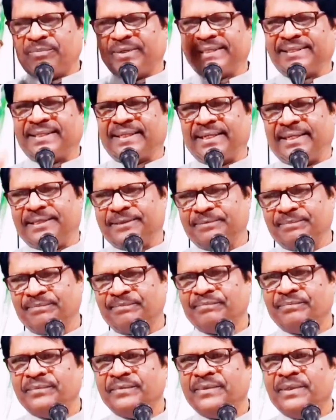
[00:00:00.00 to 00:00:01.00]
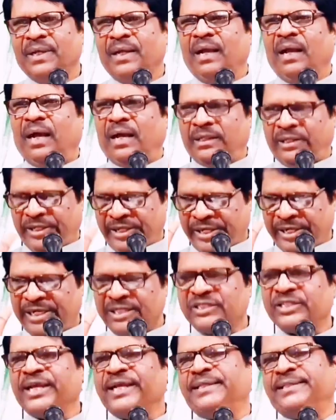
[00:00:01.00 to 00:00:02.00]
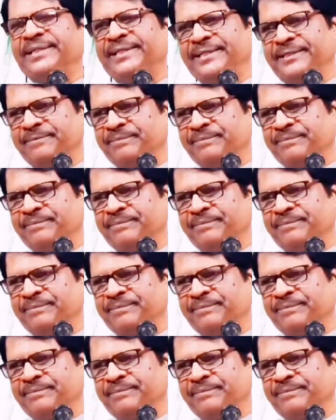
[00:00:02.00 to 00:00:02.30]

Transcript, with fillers: பத்தரை அதே செய்தி